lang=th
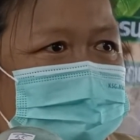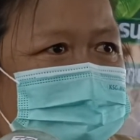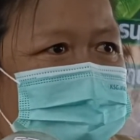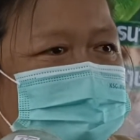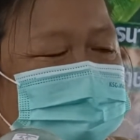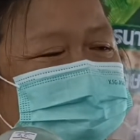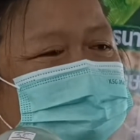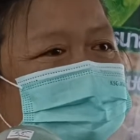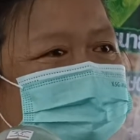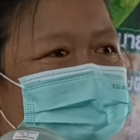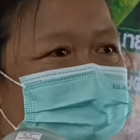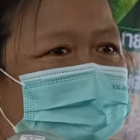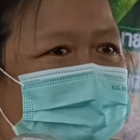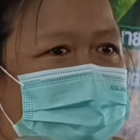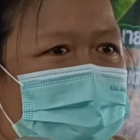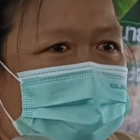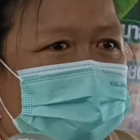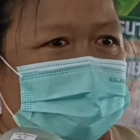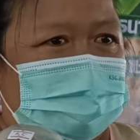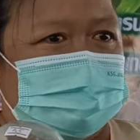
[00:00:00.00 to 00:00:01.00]
เราทำยัง
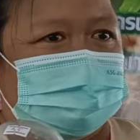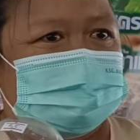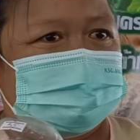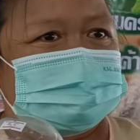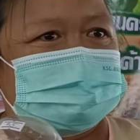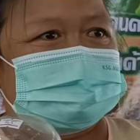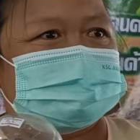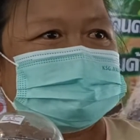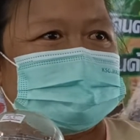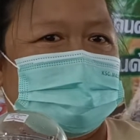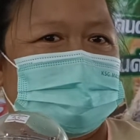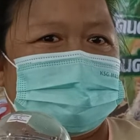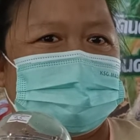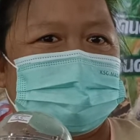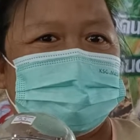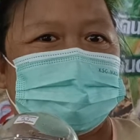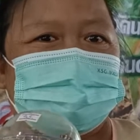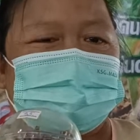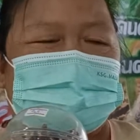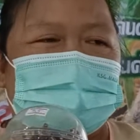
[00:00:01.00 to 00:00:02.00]
ไงที่จะให้
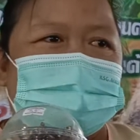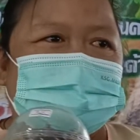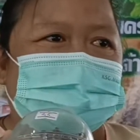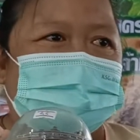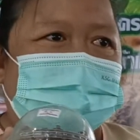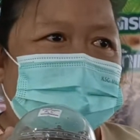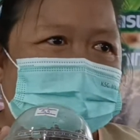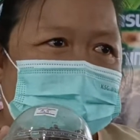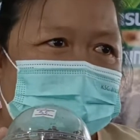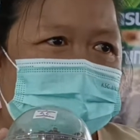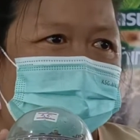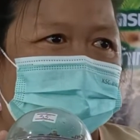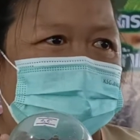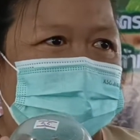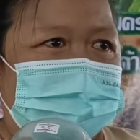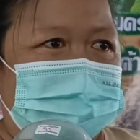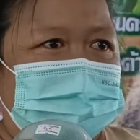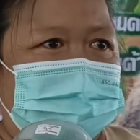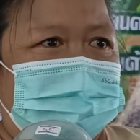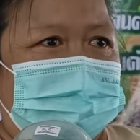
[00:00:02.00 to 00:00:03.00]
หมู่บ้านของเรา
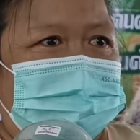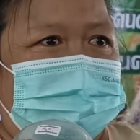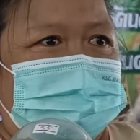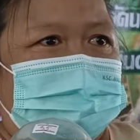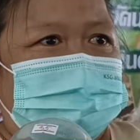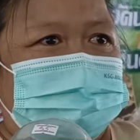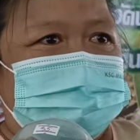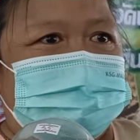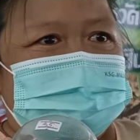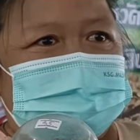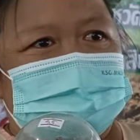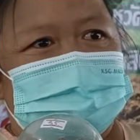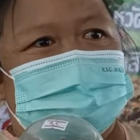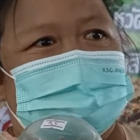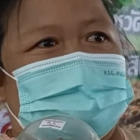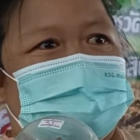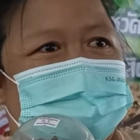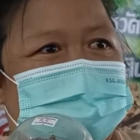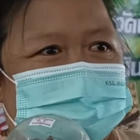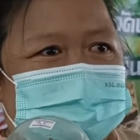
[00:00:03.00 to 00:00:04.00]
มี
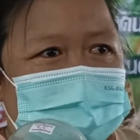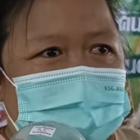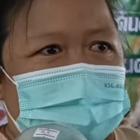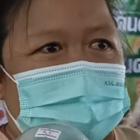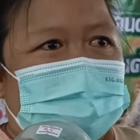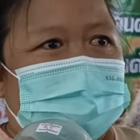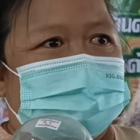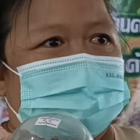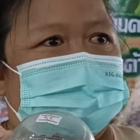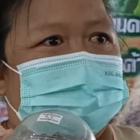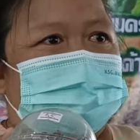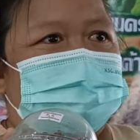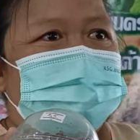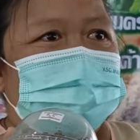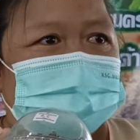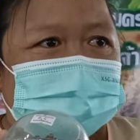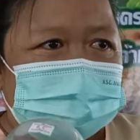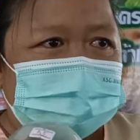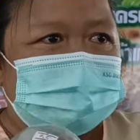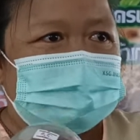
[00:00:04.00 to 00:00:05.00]
รายได้ห
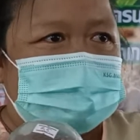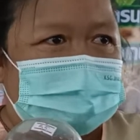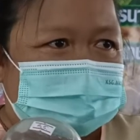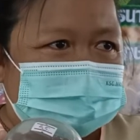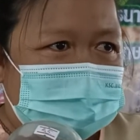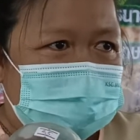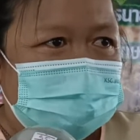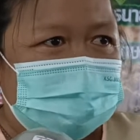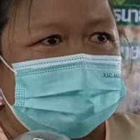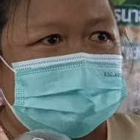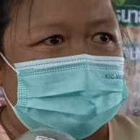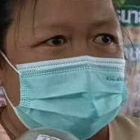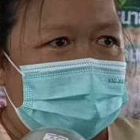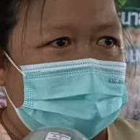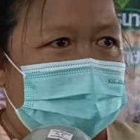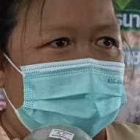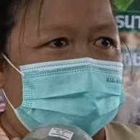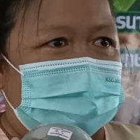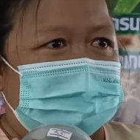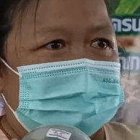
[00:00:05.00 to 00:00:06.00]
มุนเวียนเข้ามา
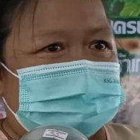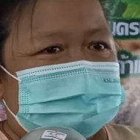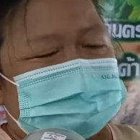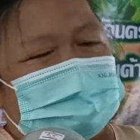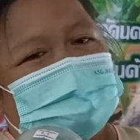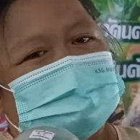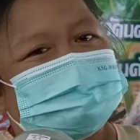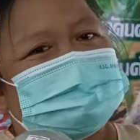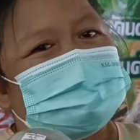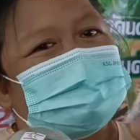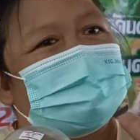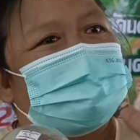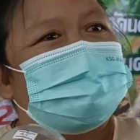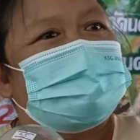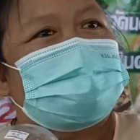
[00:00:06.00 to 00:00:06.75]
จากที่เรา